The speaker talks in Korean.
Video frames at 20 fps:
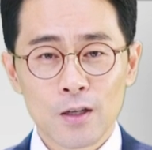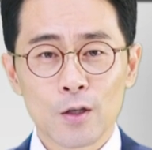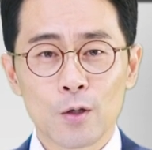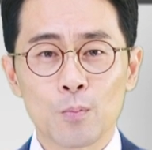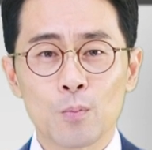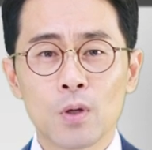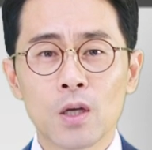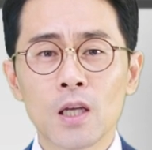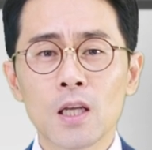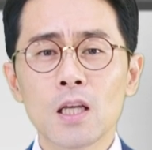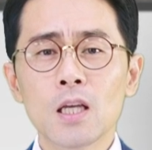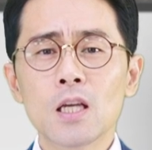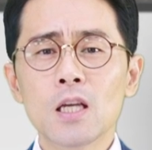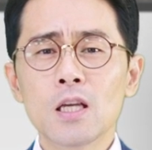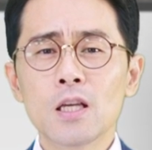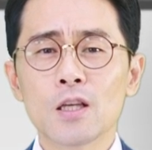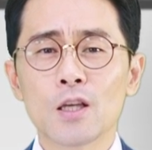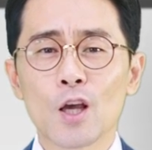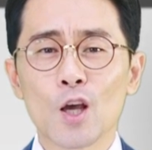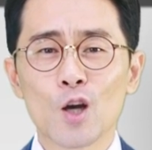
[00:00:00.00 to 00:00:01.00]

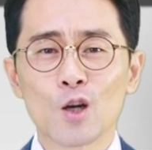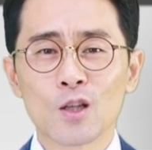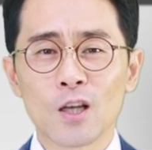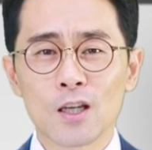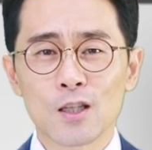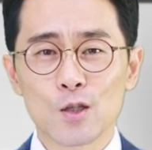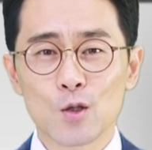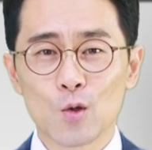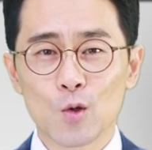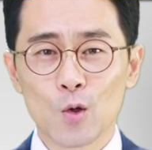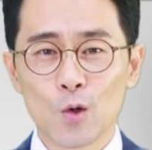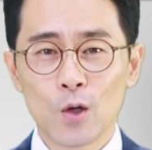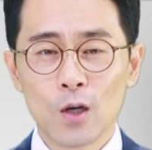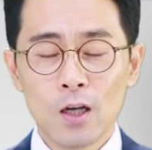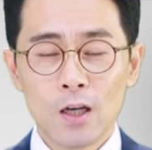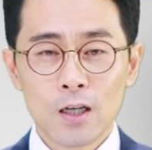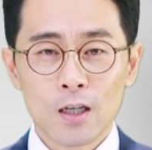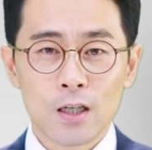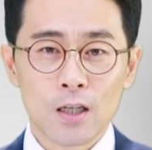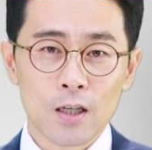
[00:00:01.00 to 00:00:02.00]
미리 예언하시고
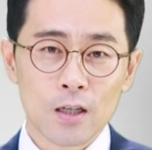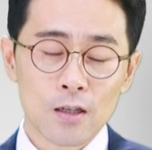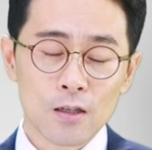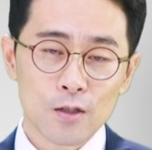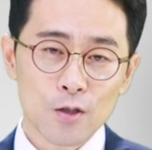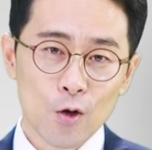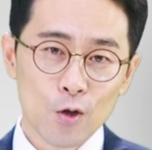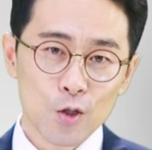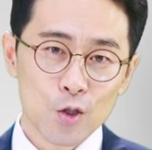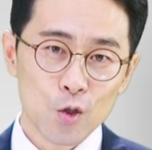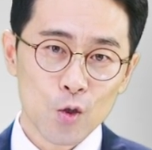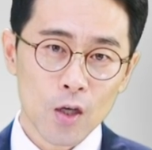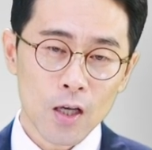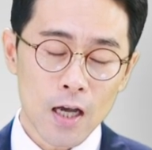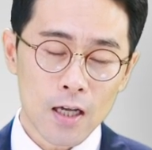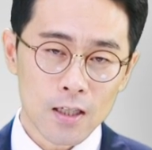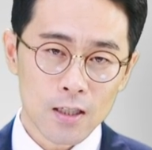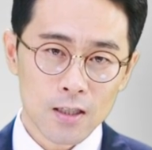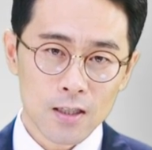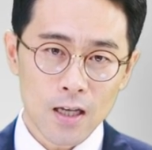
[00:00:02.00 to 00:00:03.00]
그를 성취되게
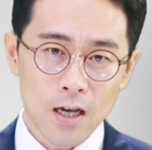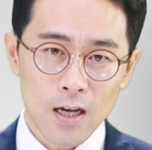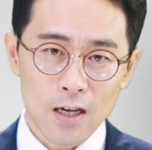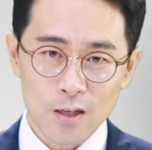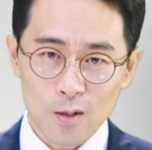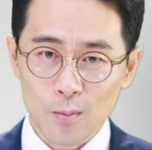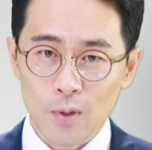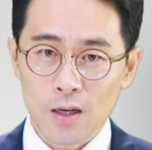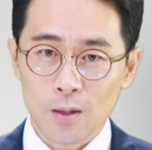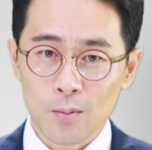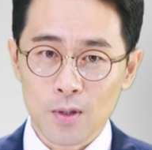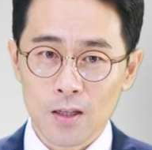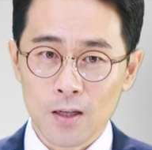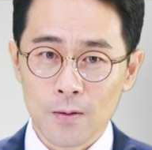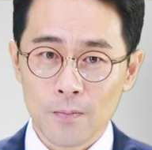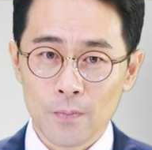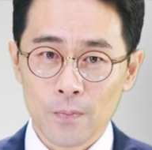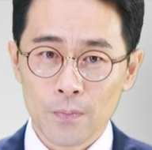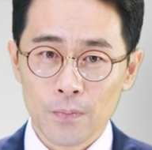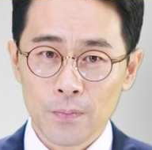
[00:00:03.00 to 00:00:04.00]
하신다 그 말입니다.